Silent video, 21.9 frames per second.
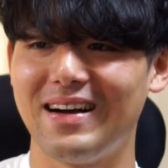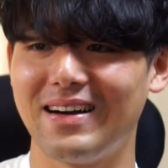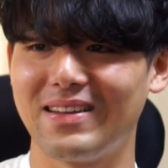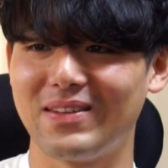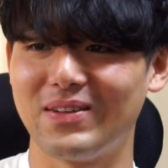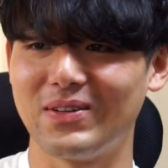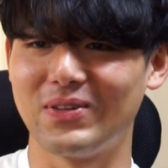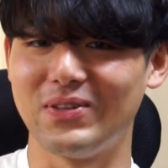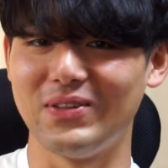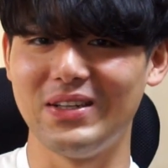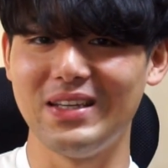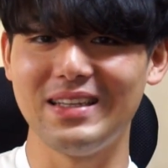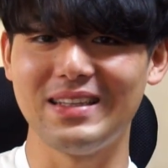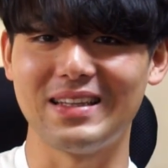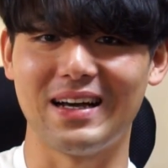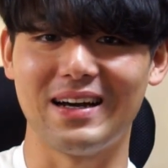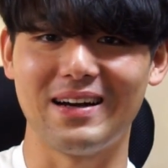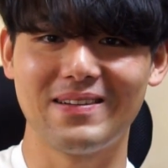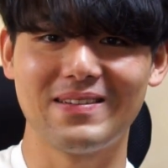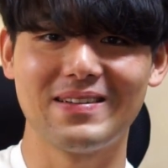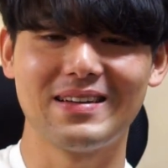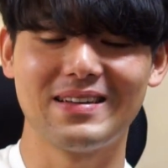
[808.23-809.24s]
あのフリー
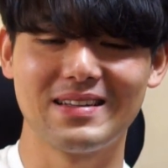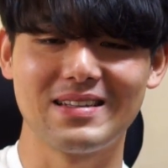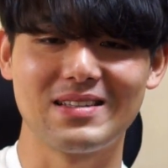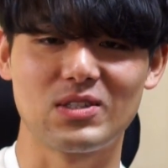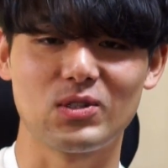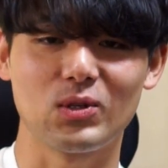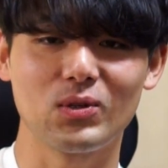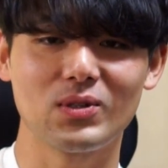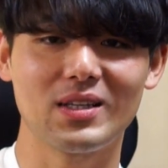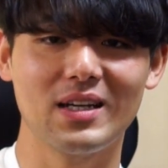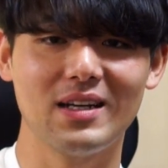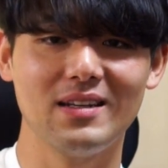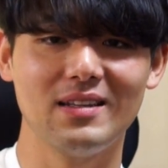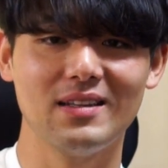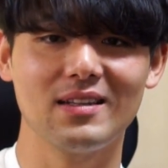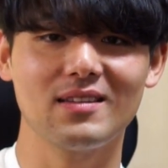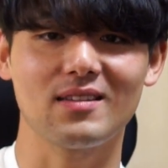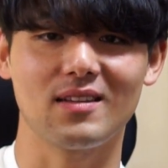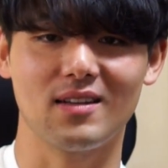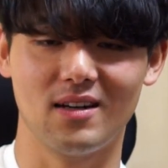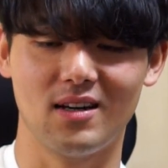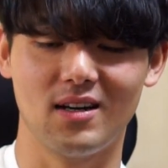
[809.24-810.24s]
な状態に
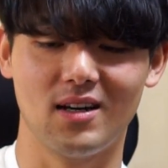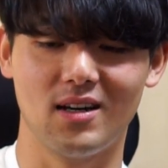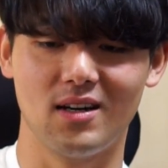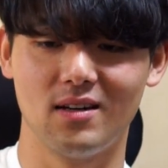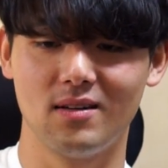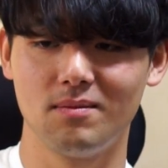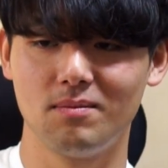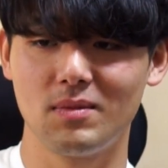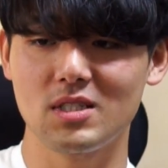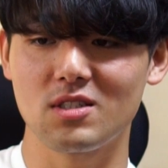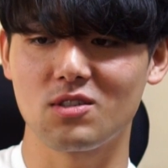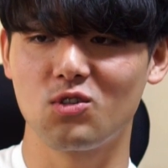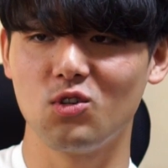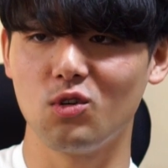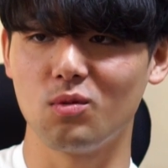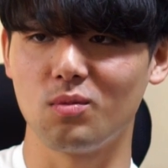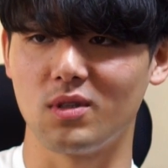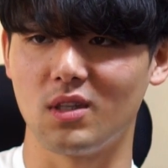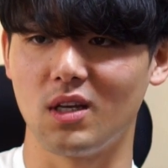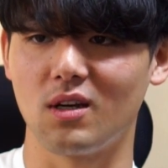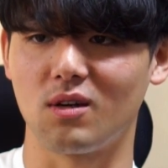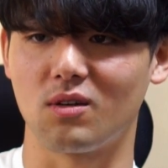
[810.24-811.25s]
なったらまじ
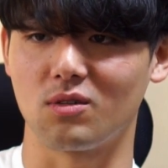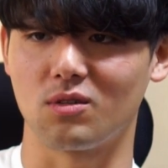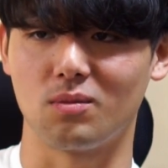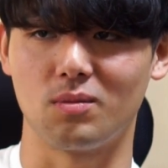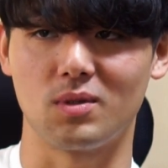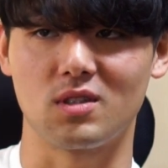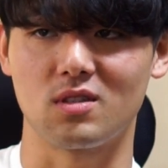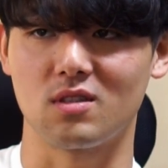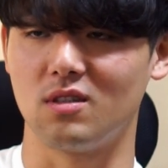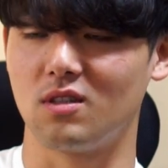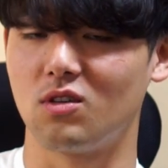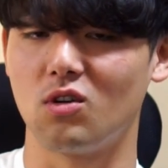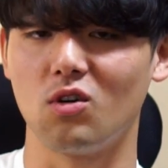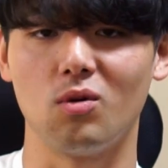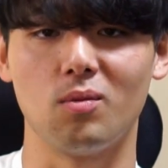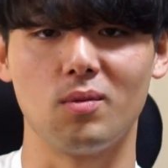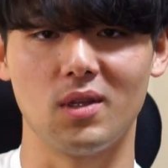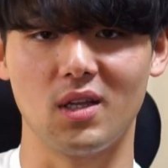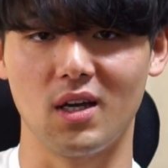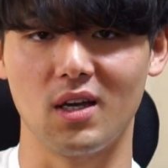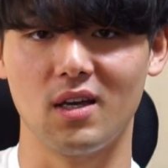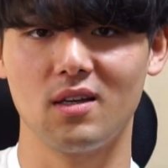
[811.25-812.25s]
興味ないこと別に
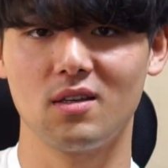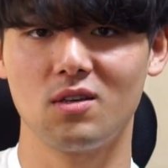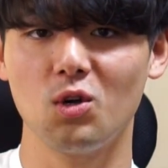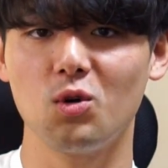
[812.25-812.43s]
興味ない